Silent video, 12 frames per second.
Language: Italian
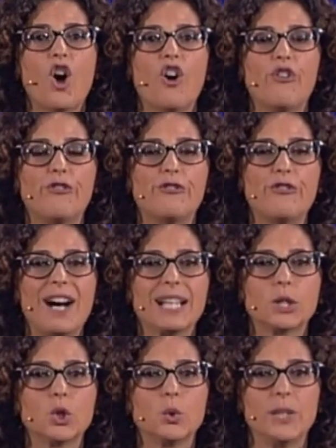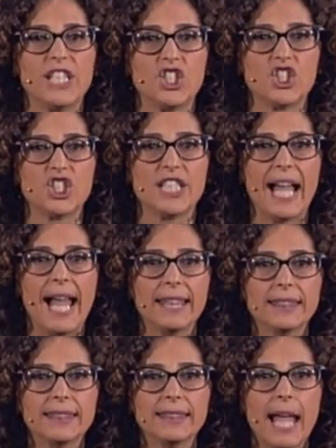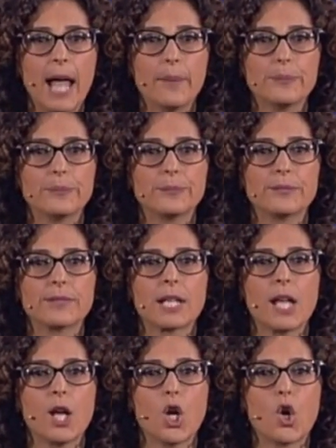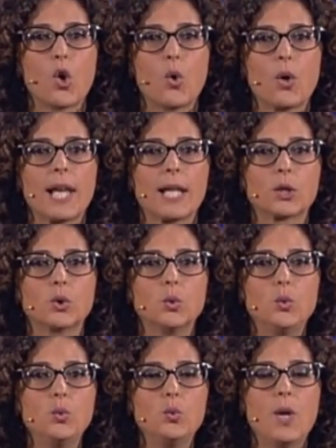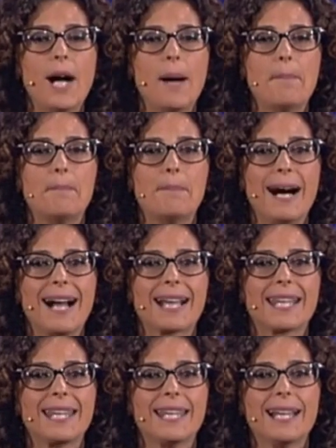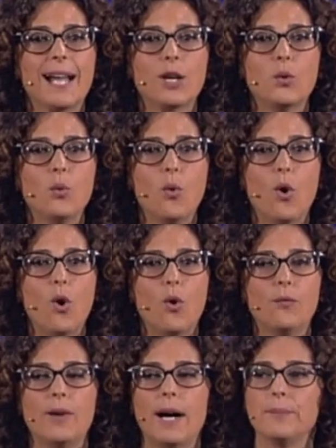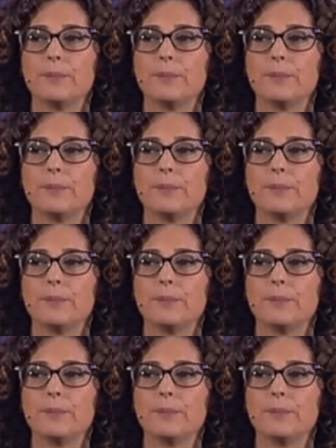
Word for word: ho fatto un incidente con la tua macchina nuova.